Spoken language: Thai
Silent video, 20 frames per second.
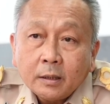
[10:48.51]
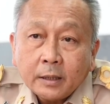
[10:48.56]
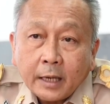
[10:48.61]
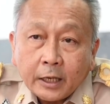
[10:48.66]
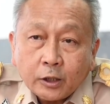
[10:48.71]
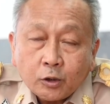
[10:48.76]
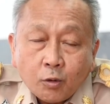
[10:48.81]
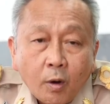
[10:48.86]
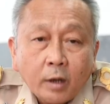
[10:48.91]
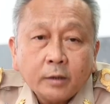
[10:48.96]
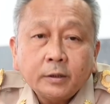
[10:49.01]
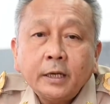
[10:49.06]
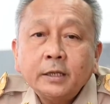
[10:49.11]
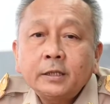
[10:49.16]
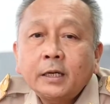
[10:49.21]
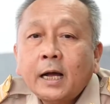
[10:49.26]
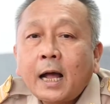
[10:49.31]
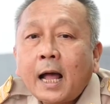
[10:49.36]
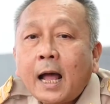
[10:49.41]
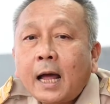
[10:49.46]
ในช่วงเท
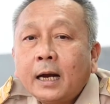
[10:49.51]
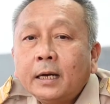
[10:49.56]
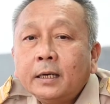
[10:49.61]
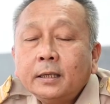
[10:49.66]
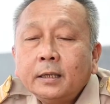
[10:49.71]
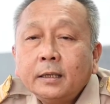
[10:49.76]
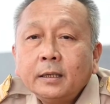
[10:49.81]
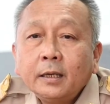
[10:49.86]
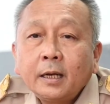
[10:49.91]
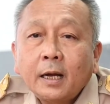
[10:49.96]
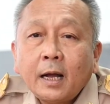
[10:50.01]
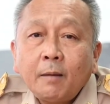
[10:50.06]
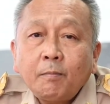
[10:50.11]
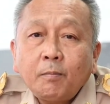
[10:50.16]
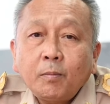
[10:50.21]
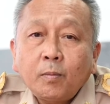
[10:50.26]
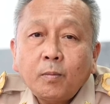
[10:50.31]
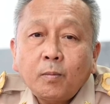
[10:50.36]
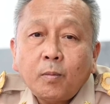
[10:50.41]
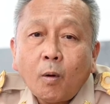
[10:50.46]
ศกาลนะครับ
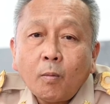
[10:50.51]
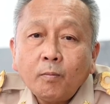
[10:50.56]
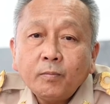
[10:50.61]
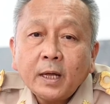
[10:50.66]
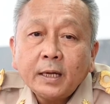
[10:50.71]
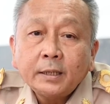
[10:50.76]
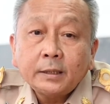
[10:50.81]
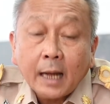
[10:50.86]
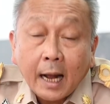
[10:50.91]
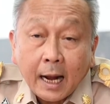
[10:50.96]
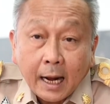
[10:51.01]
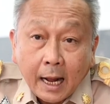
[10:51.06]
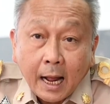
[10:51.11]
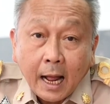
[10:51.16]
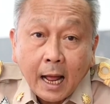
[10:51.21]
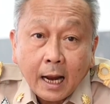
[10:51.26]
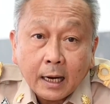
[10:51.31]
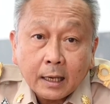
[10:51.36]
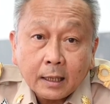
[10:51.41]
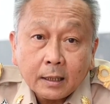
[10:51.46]
ผมได้สั่ง
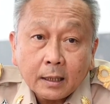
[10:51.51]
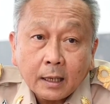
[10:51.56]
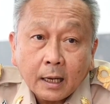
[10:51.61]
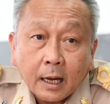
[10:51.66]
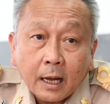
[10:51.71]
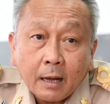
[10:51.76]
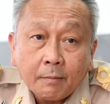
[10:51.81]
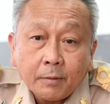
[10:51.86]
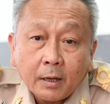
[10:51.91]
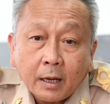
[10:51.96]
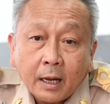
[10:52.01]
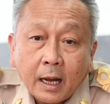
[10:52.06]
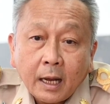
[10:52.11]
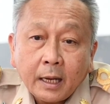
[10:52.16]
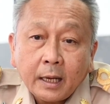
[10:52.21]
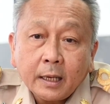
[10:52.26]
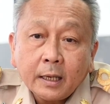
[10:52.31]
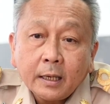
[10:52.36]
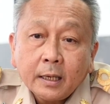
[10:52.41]
การนะครับให้